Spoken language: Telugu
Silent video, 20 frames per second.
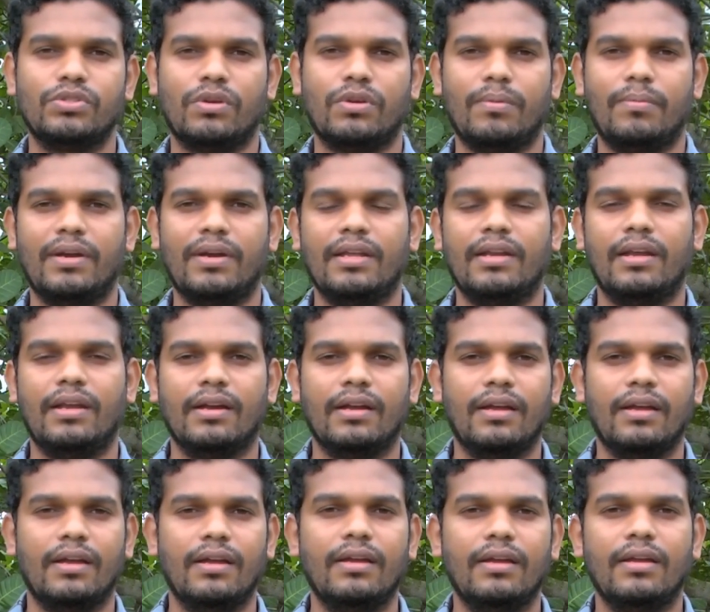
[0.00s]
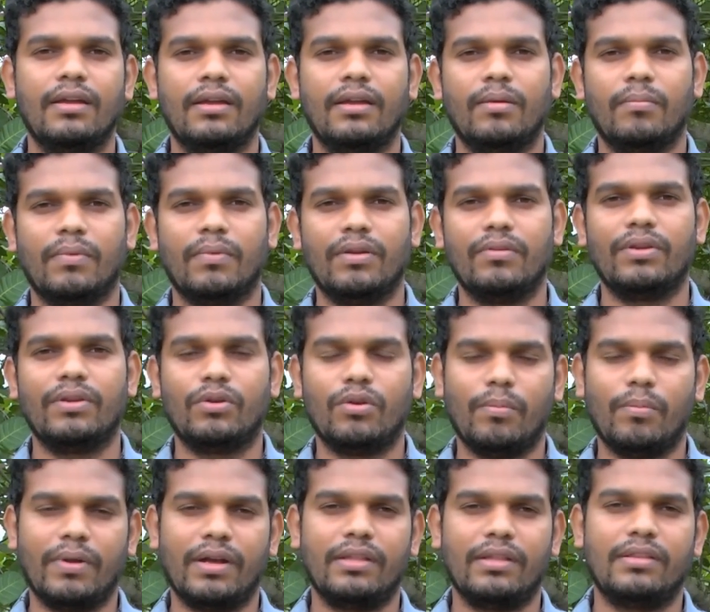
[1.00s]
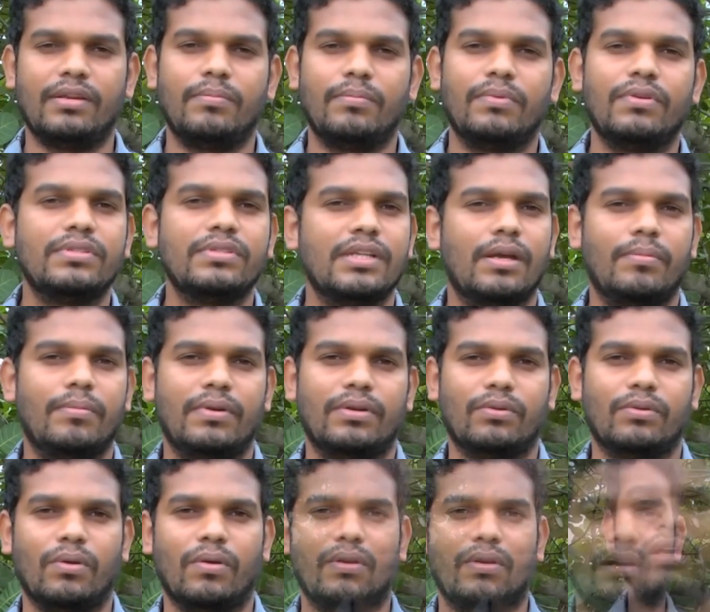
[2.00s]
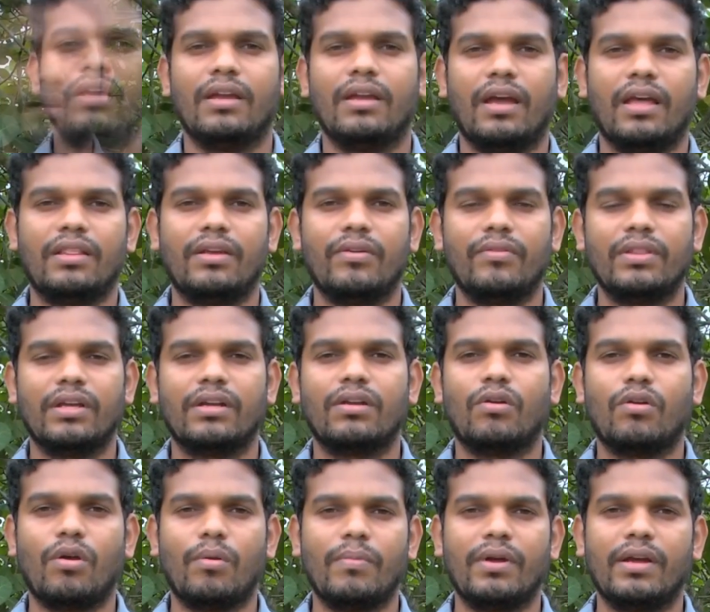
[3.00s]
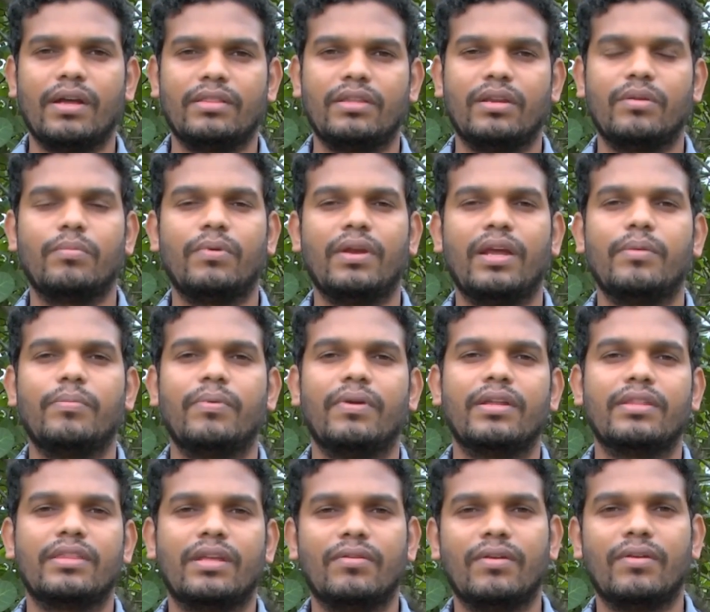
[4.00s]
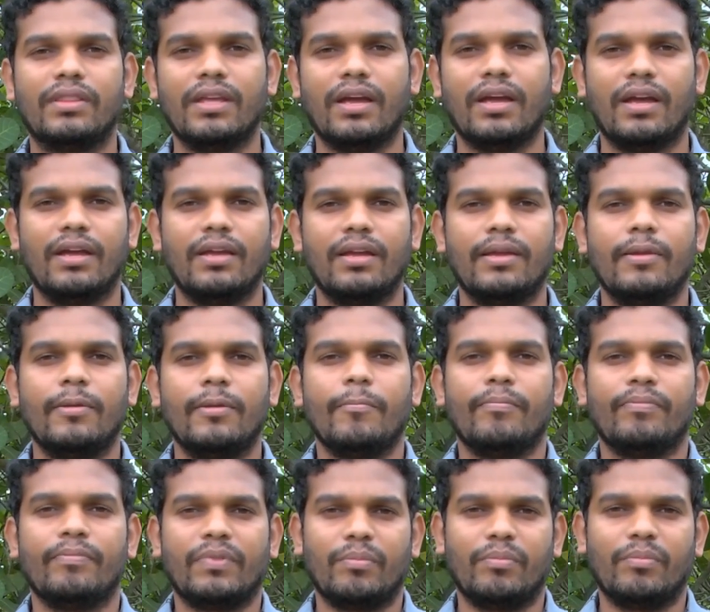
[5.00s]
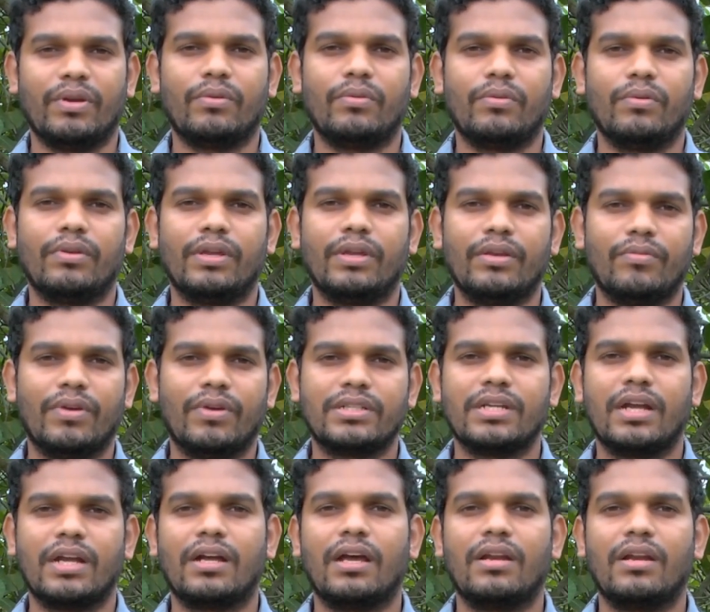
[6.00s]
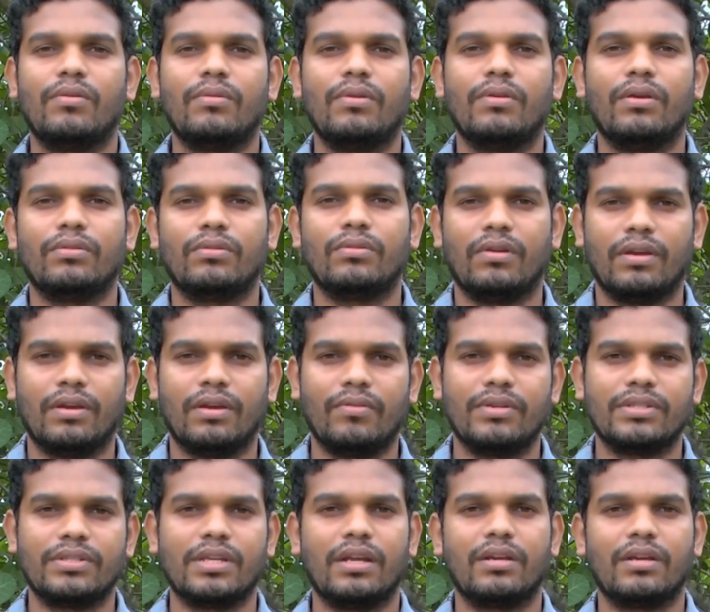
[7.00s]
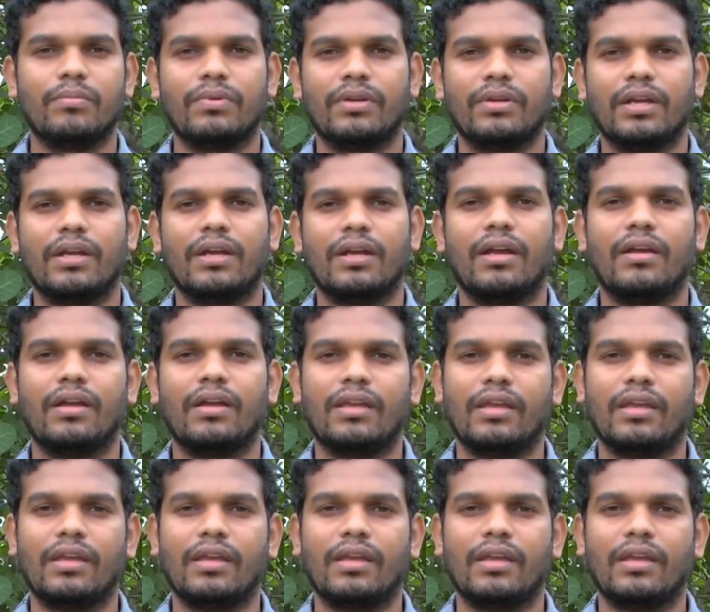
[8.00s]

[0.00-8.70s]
చొరబడేలాగా మనం ఈ కొమ్మ కత్తిరింపులు చేపట్టుకోవాలని అదేవిధంగా కొమ్మ కత్తిరింపులు అయిపోయిన తర్వాత మనకు ఈ వర్షాకాలంలో తొలకరి వర్షాలకు ముఖ్యంగా